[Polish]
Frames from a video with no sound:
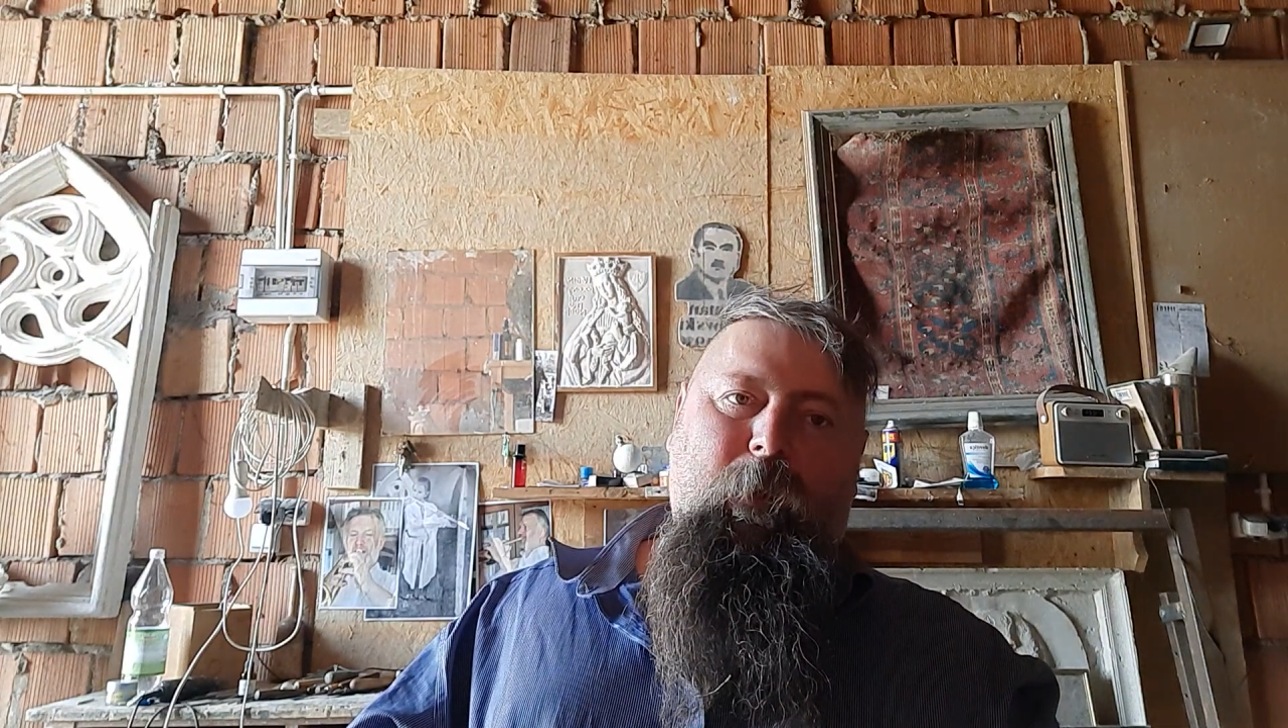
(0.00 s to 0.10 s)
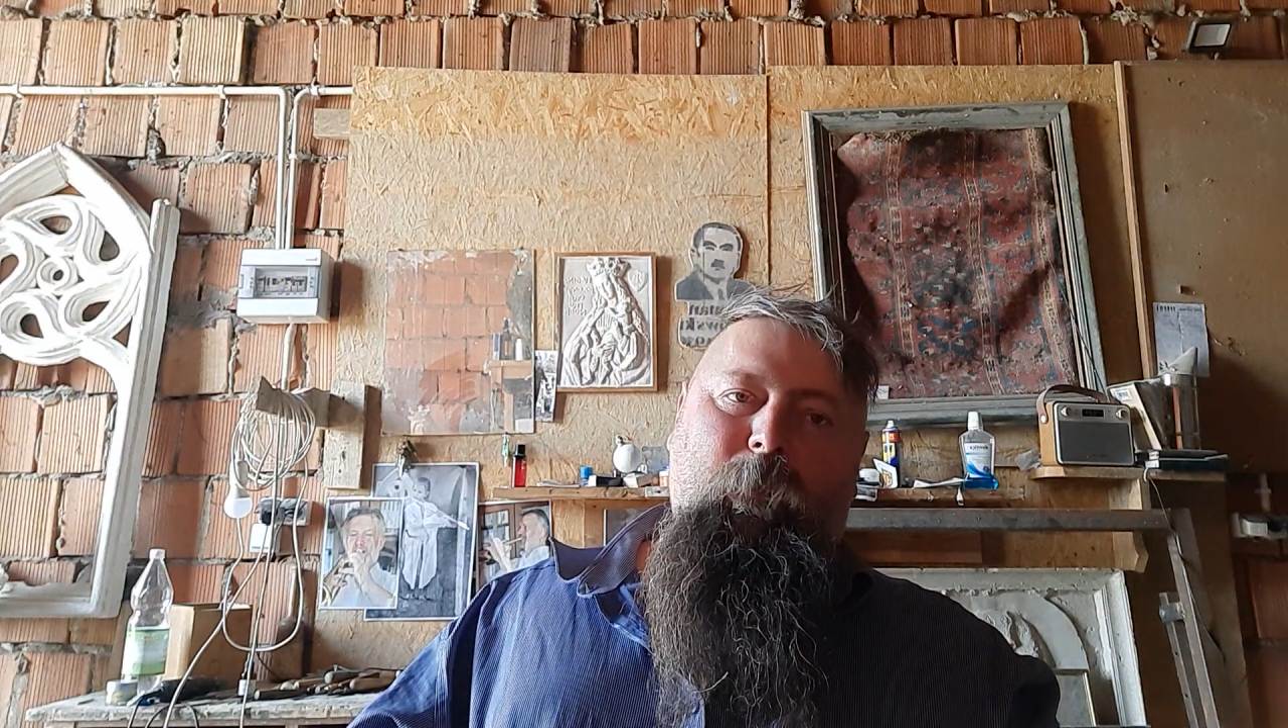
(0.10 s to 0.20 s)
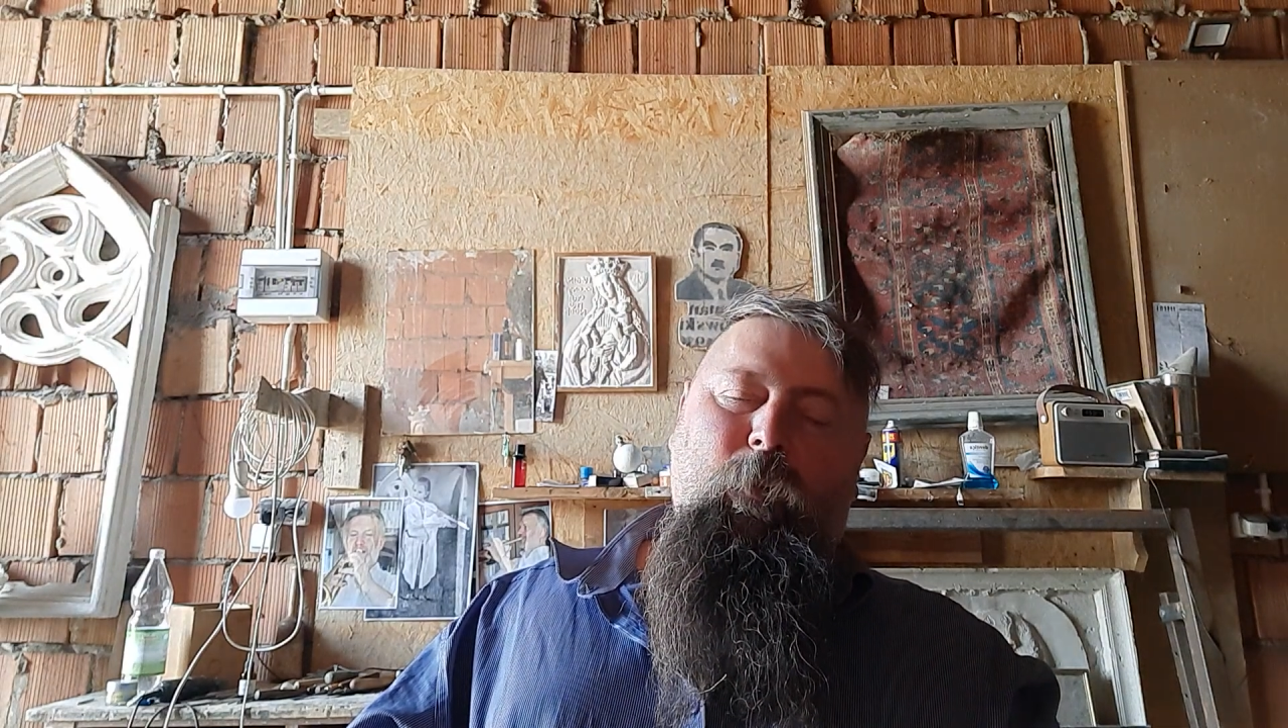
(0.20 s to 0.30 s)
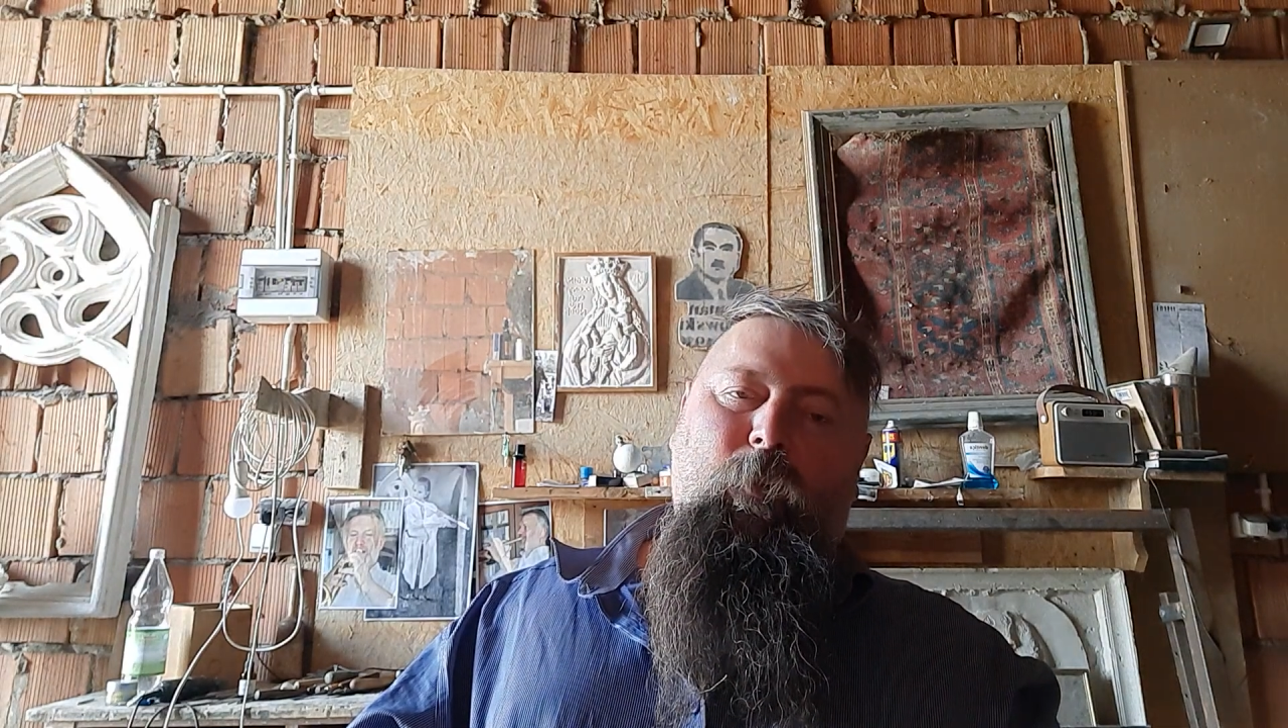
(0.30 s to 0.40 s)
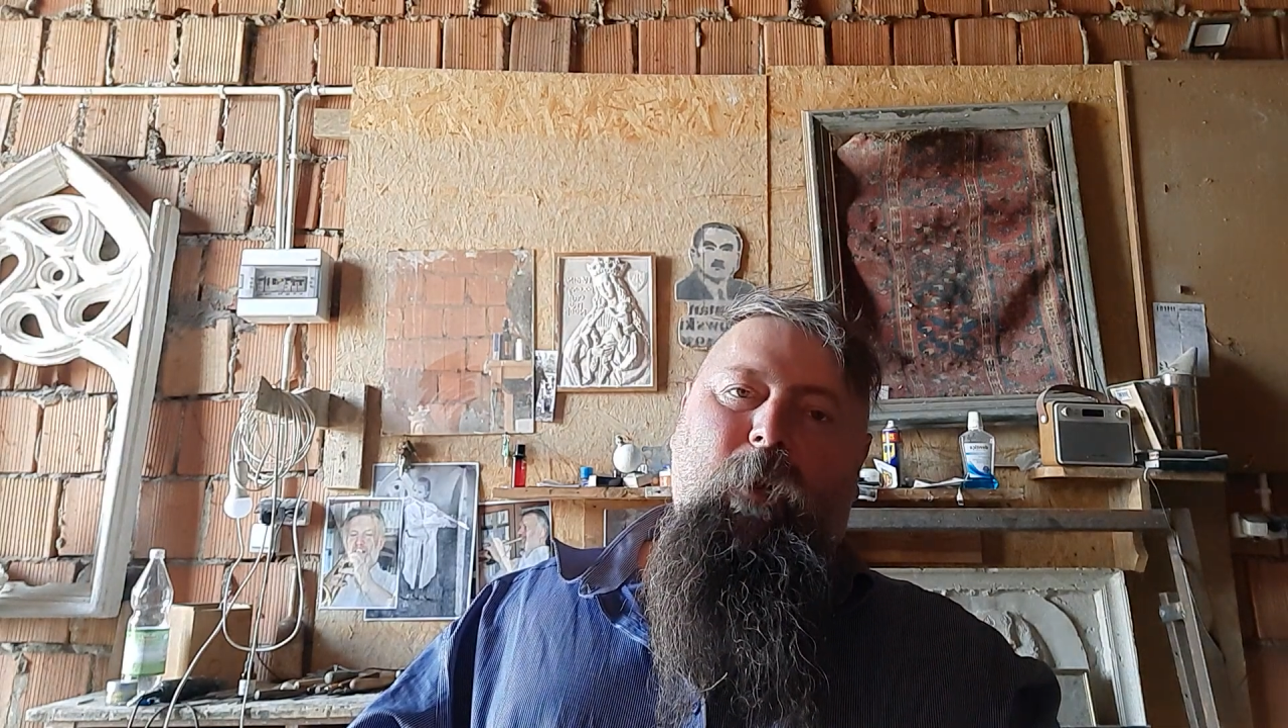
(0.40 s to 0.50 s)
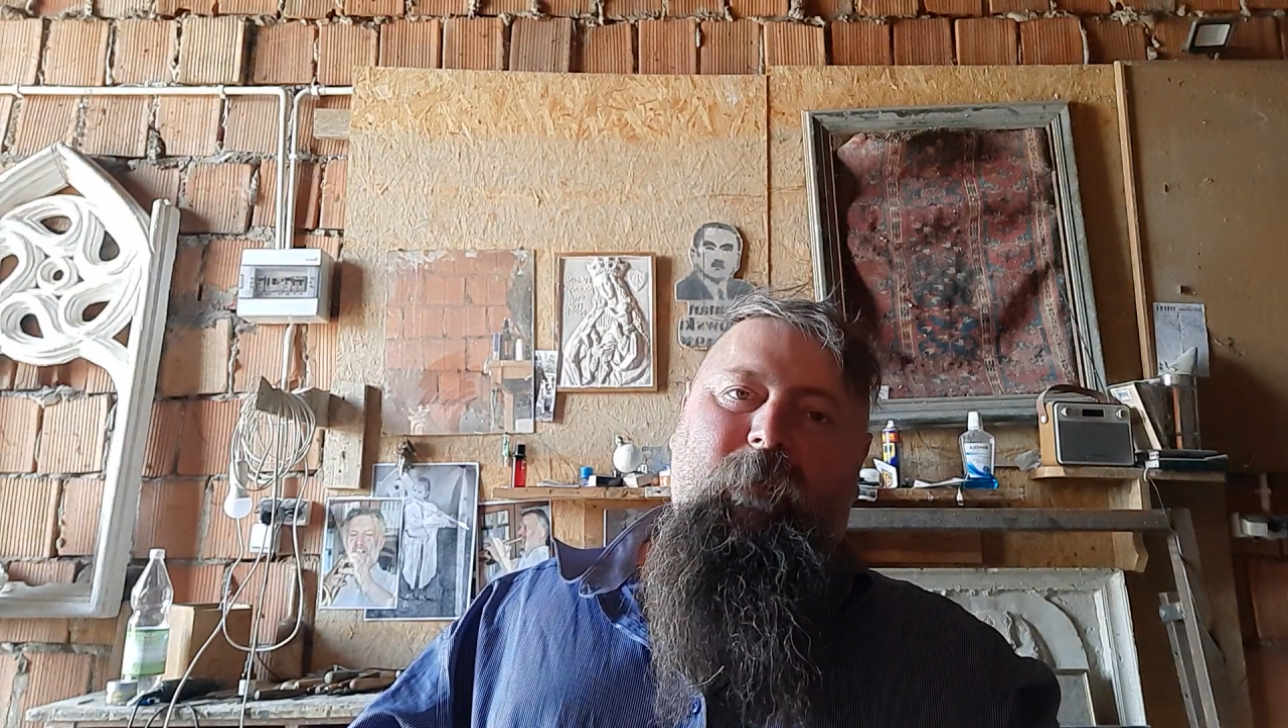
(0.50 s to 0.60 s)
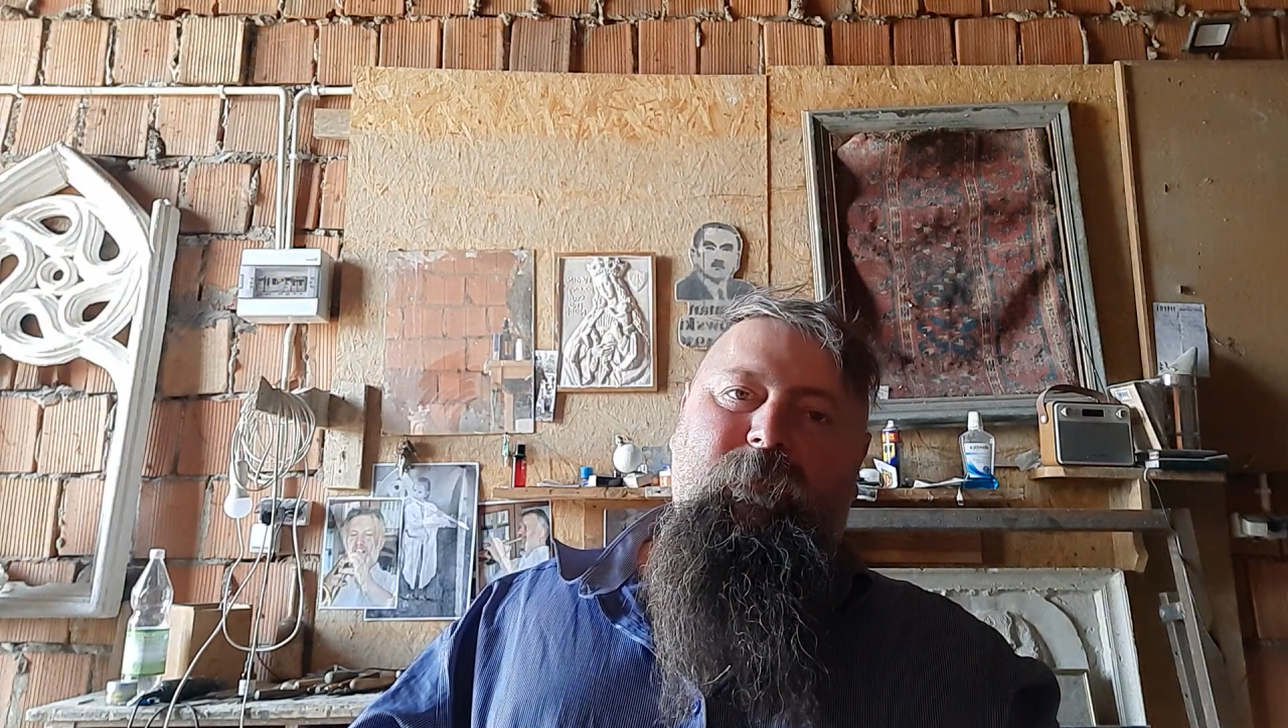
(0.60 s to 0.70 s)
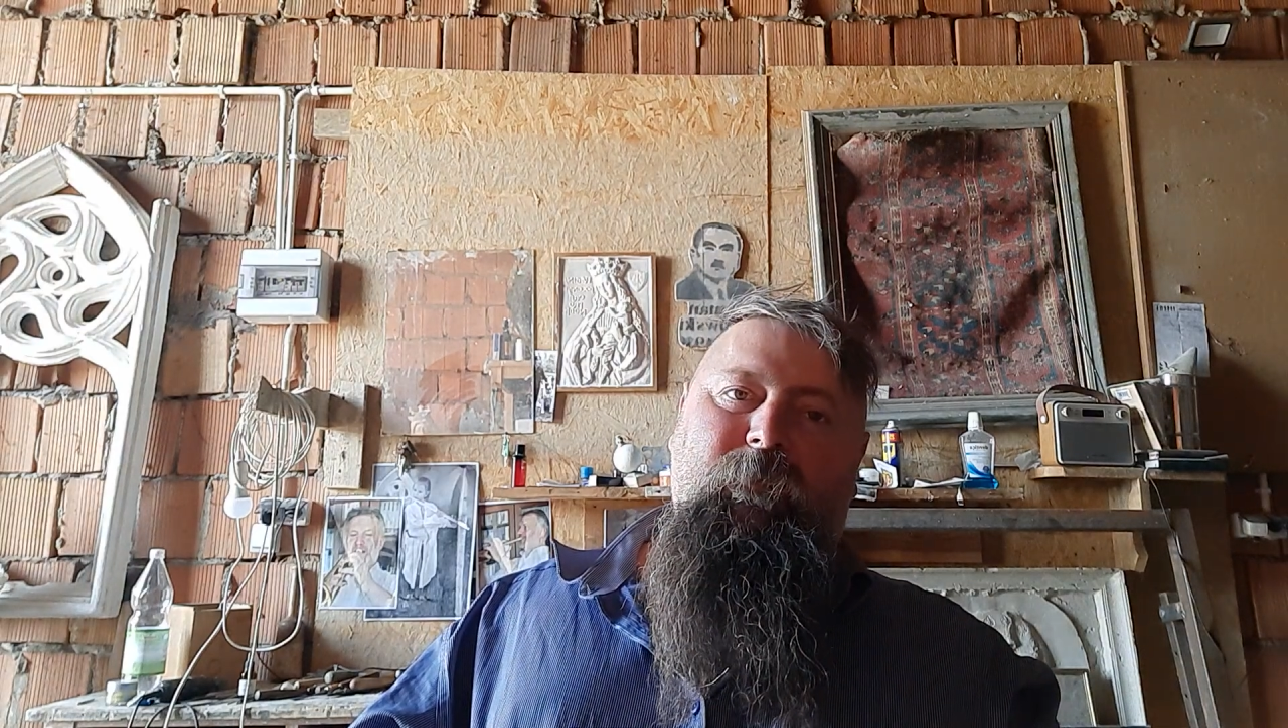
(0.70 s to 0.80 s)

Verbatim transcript: układ